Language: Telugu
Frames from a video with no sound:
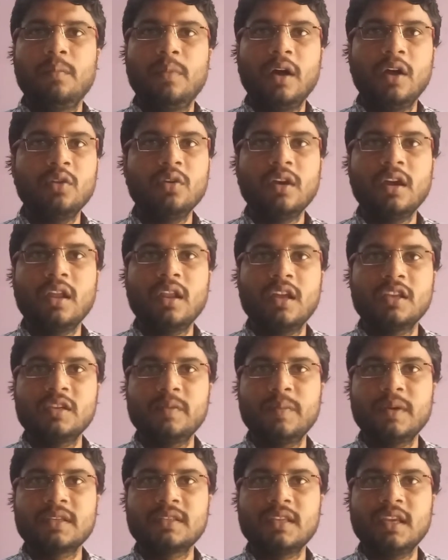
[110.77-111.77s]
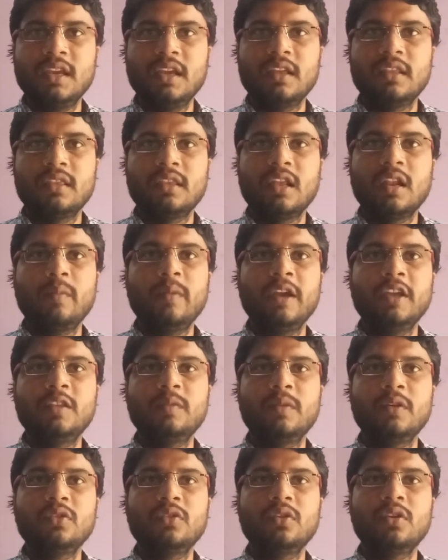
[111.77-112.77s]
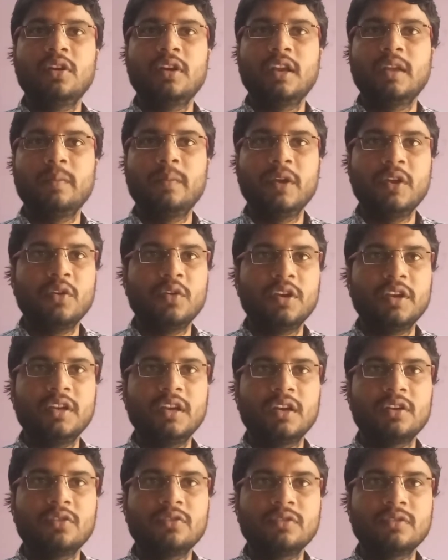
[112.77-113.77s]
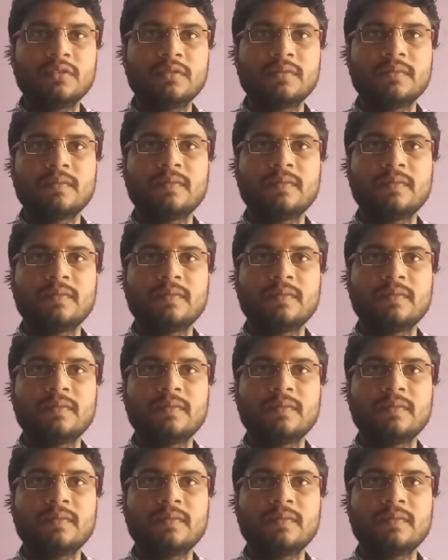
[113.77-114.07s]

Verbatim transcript: భానుక రాజపక్సే నలభై ఐదు బంతుల్లో డెబ్బై ఒకటి నాటౌట్